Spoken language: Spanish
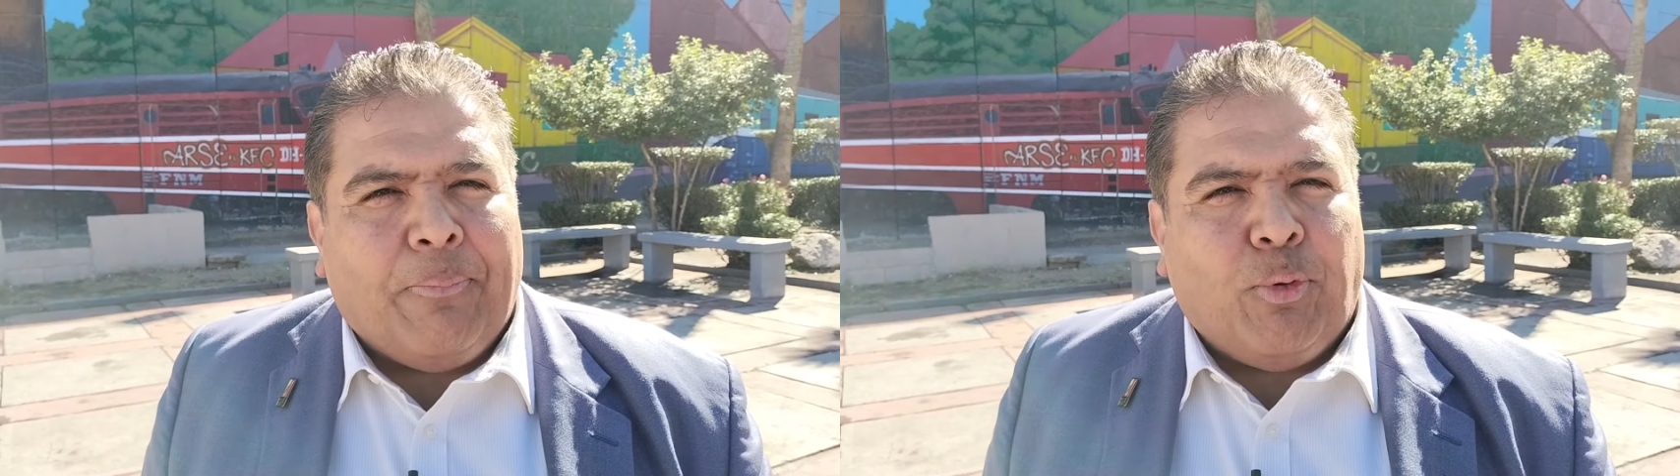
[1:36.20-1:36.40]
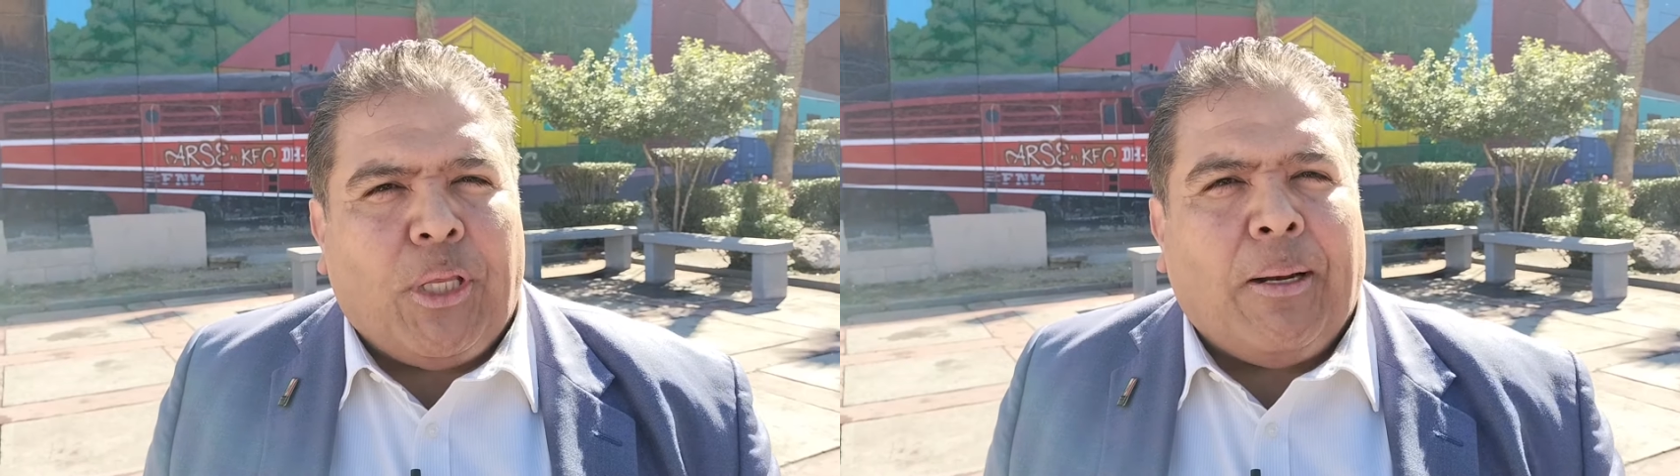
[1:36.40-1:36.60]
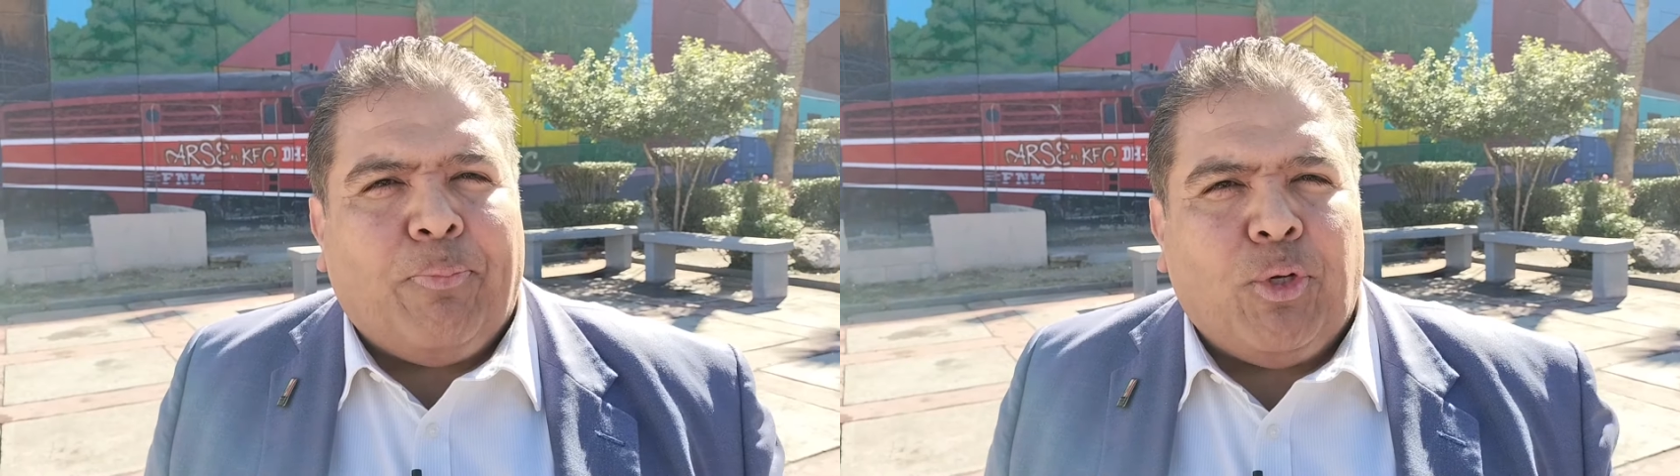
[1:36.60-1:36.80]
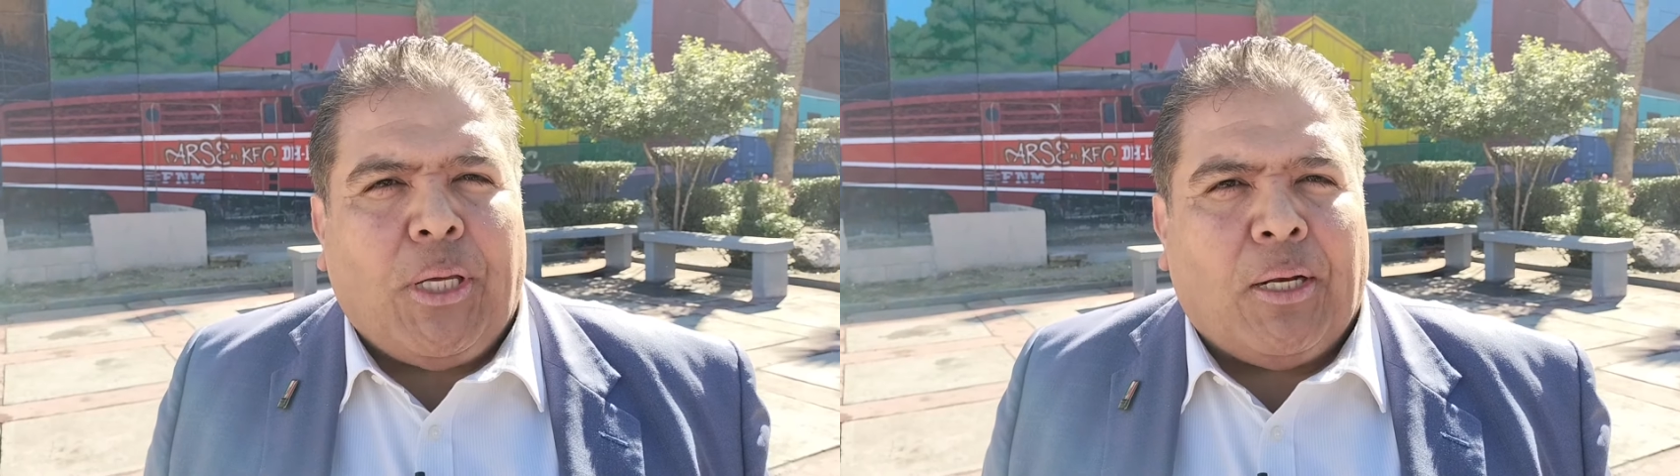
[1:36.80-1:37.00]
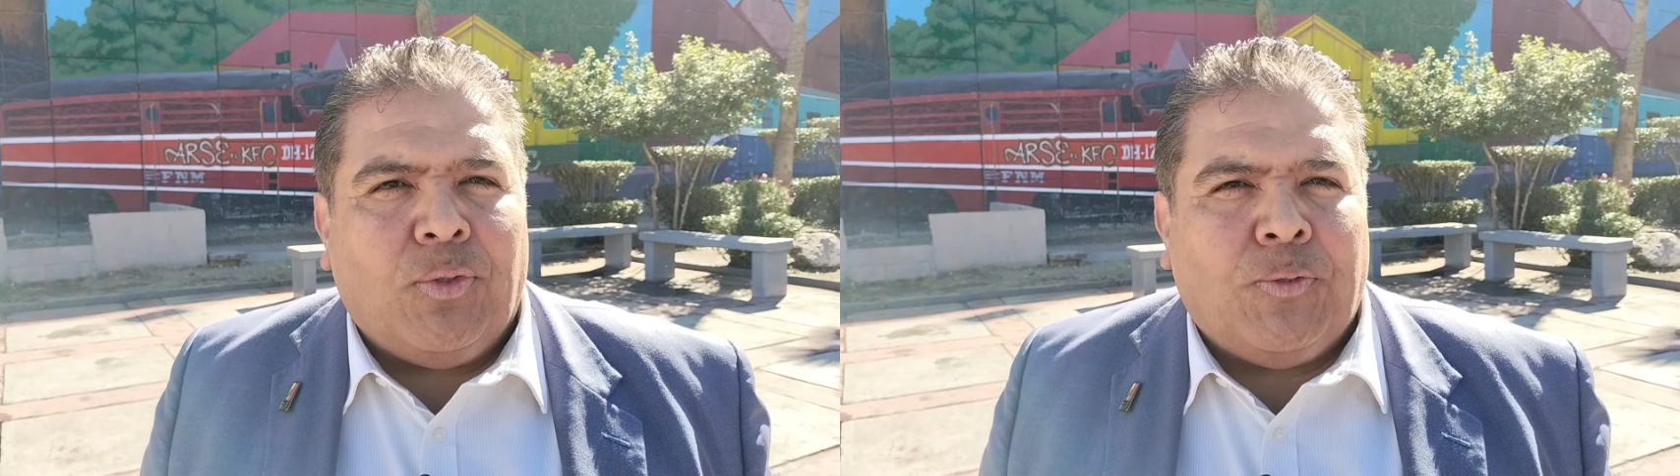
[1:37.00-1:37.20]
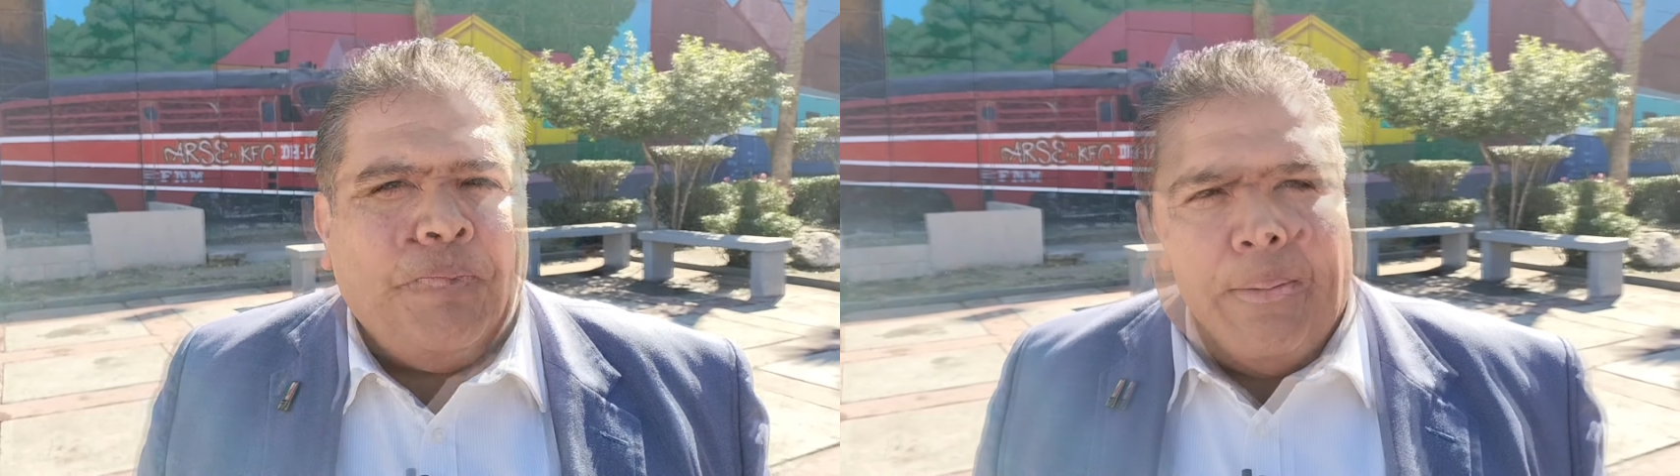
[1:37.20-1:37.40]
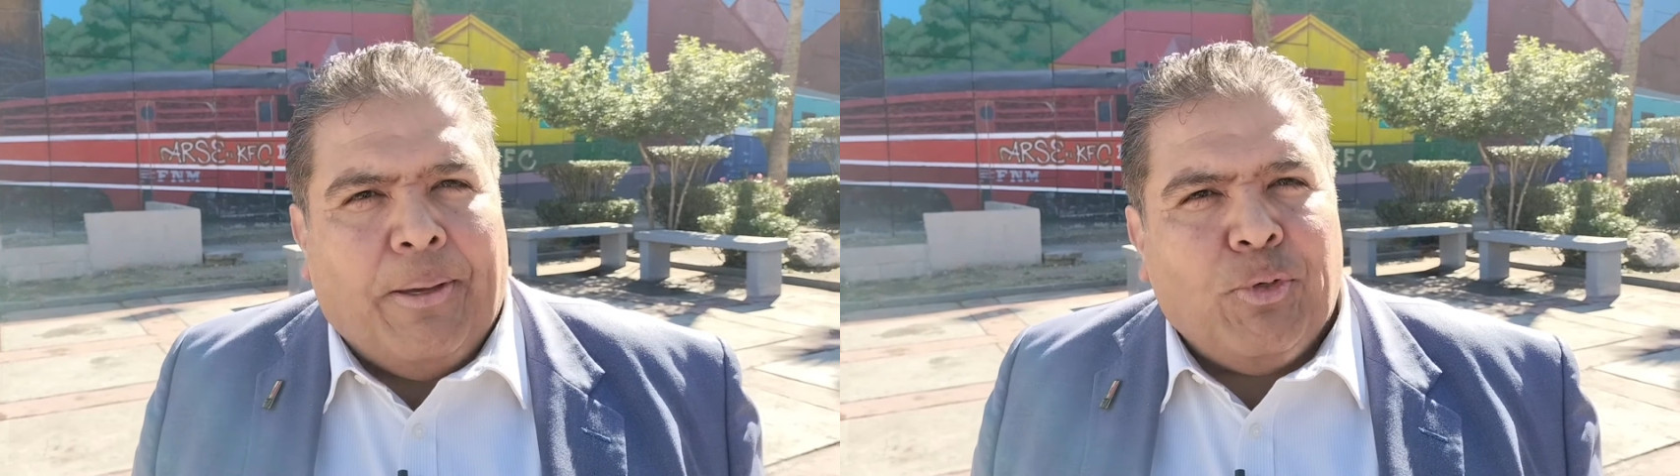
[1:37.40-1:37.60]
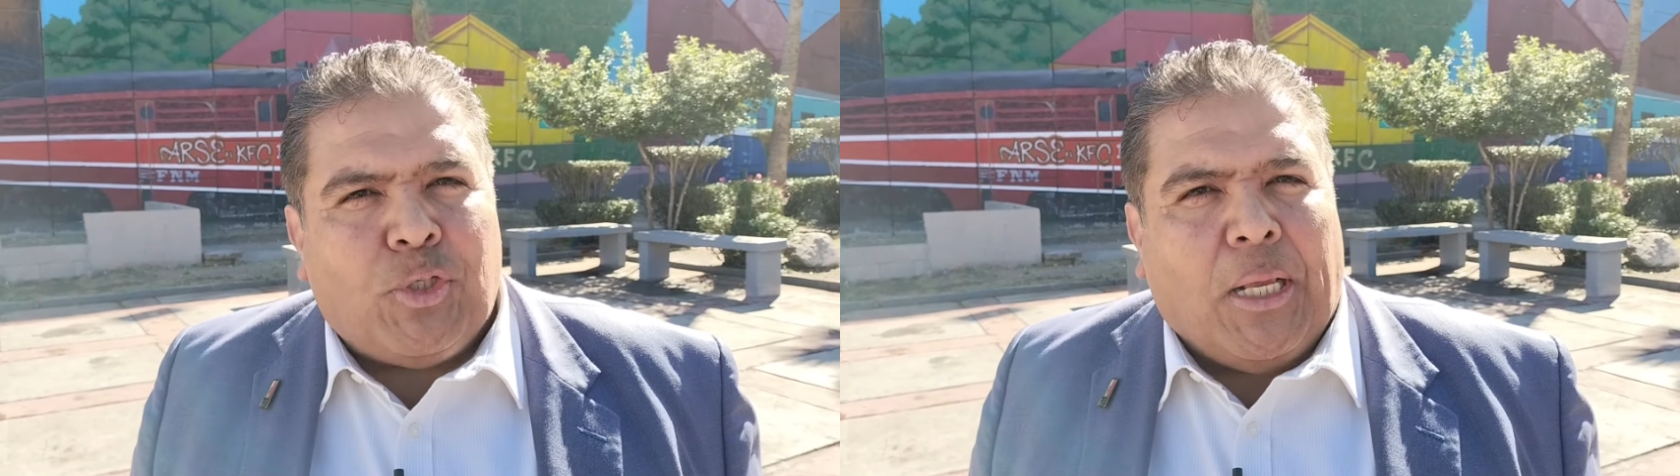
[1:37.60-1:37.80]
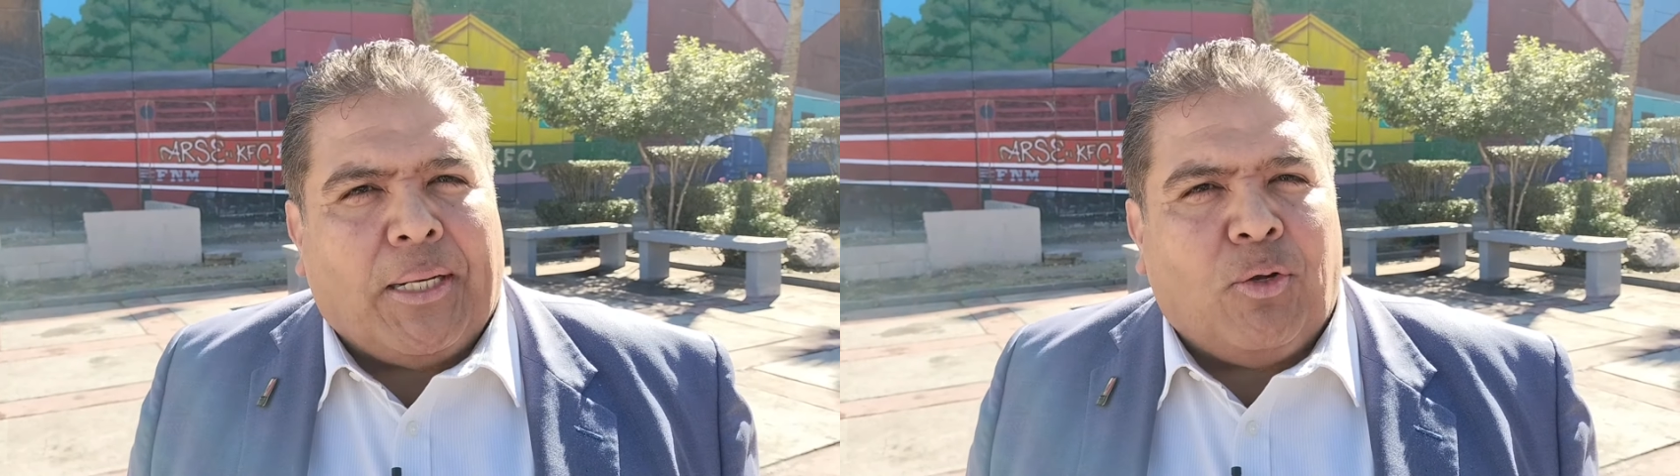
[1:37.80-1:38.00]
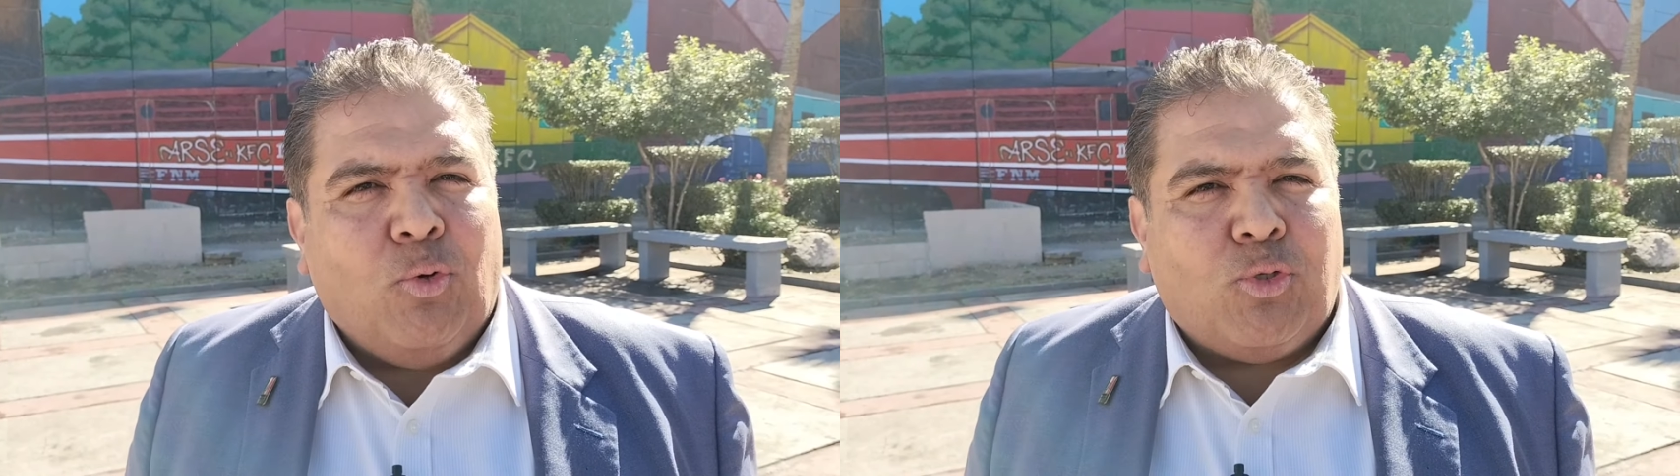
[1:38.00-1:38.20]
para poder apoyarlos. Sabemos que el
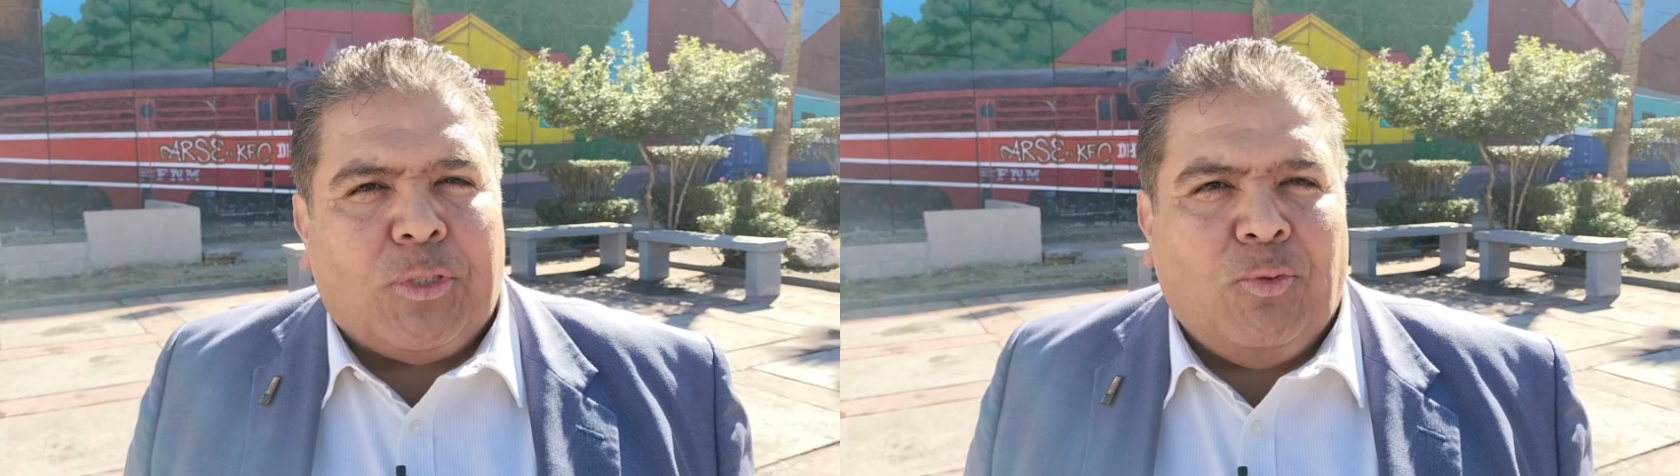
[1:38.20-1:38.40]
recurso